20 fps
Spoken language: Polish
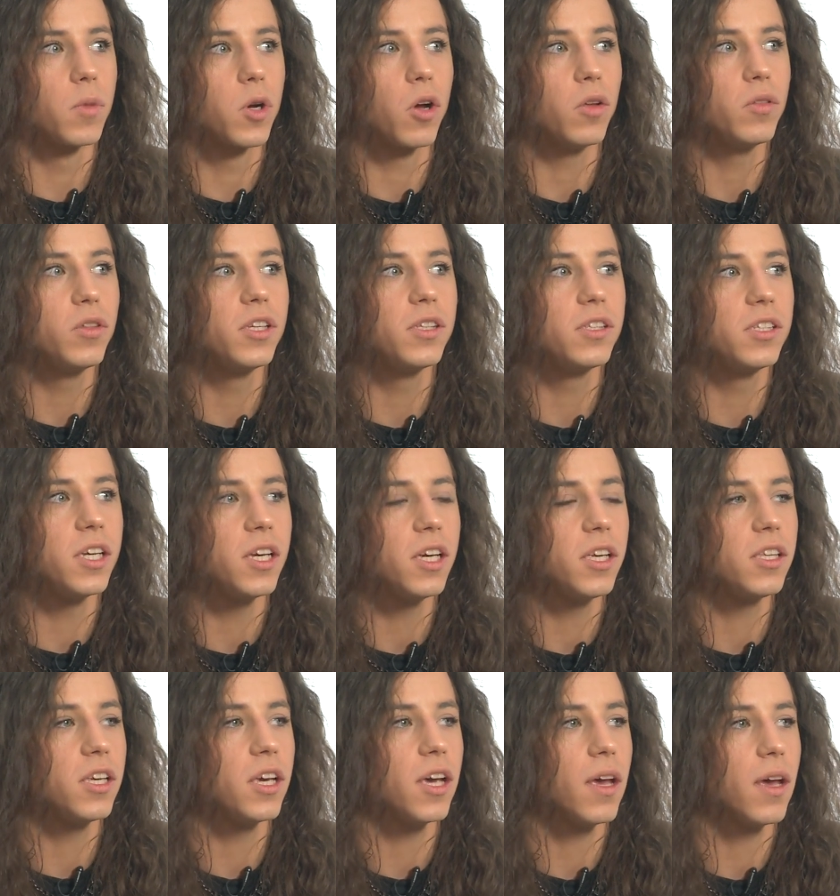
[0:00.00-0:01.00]

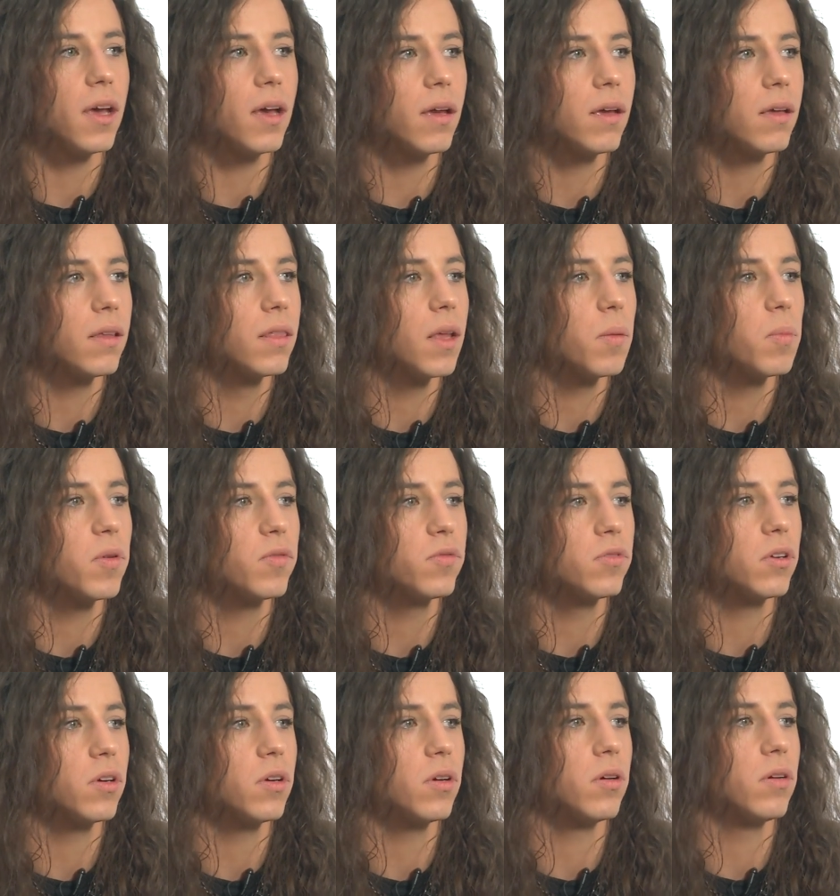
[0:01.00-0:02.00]
Kondycyjnie na
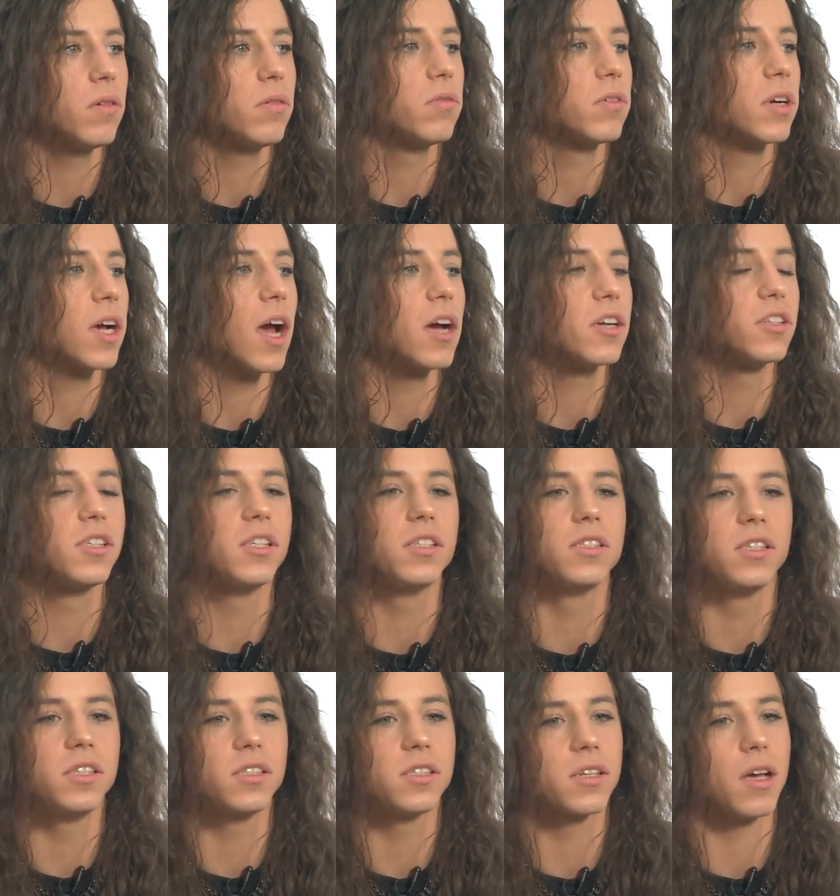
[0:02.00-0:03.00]
pewno
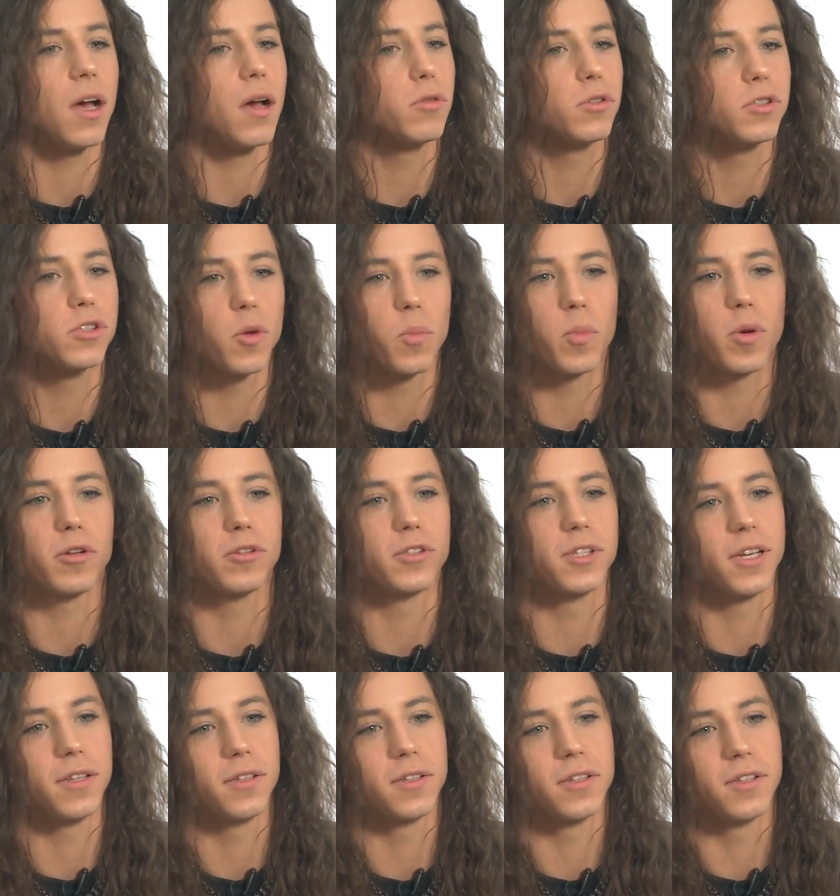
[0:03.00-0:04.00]
każdy zyskał
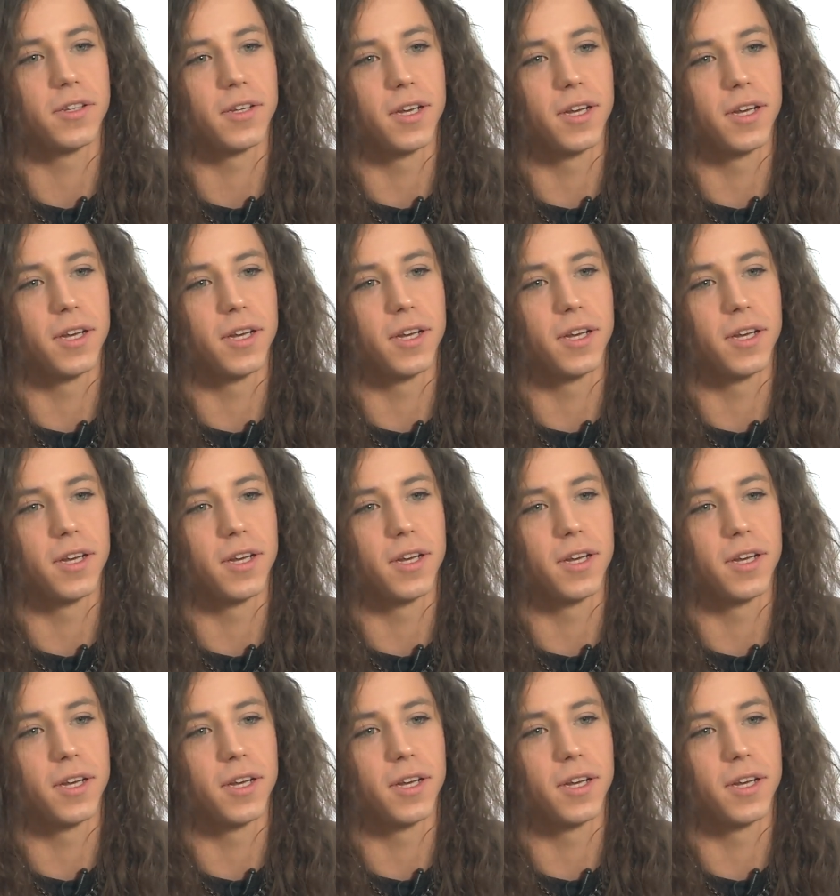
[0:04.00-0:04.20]
100%